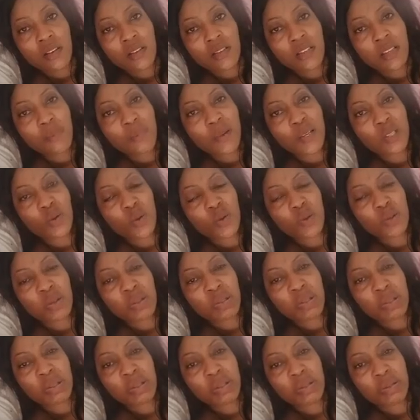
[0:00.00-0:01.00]
c'est parce qu'on se
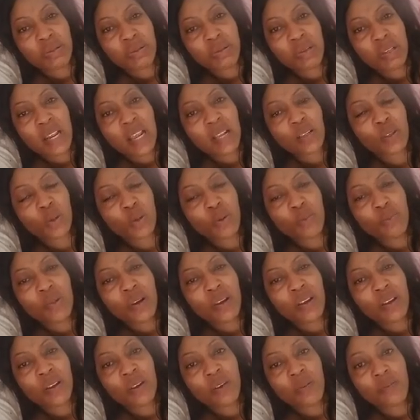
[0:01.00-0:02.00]
dit, l'être
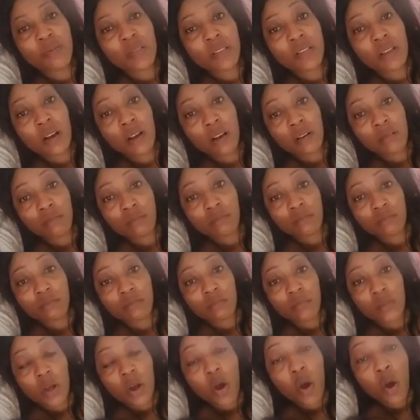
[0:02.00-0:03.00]
humain est comme ça.
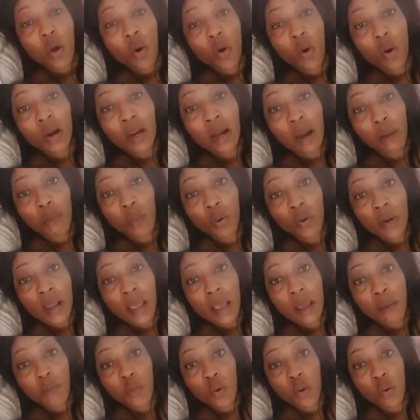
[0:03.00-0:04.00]
Le Camerounais
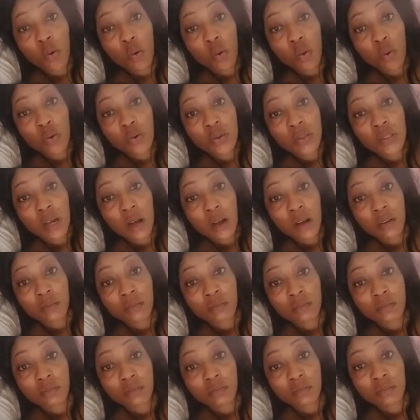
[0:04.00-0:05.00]
aime le Congo, ça.
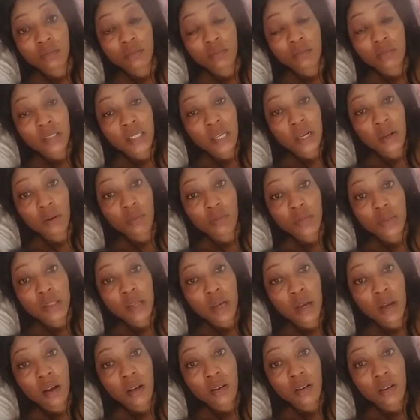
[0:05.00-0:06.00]
C'est comme
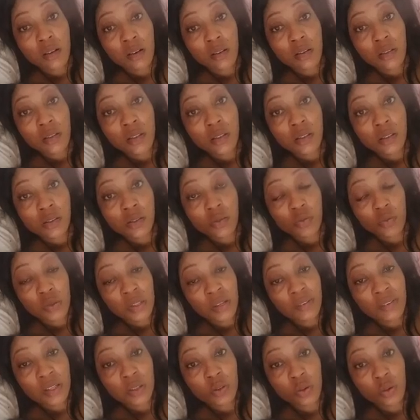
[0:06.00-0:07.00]
ça. Vous
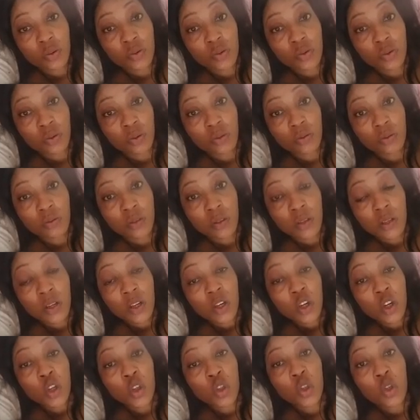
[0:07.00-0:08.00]
avez entendu, non?
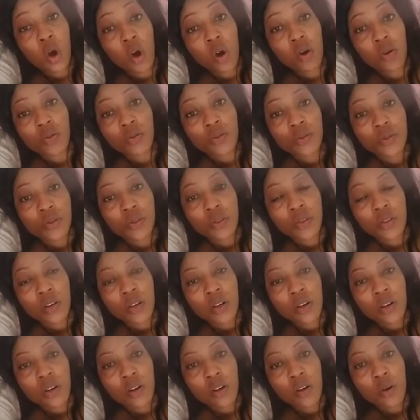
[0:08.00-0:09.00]
Donc,
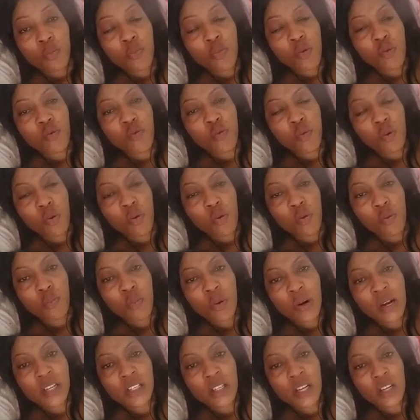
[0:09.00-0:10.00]
pour vous,
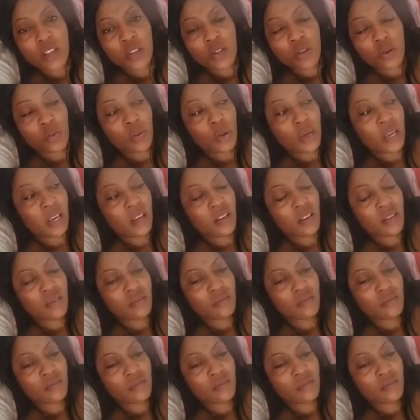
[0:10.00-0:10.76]
pour les gens qui... Oui,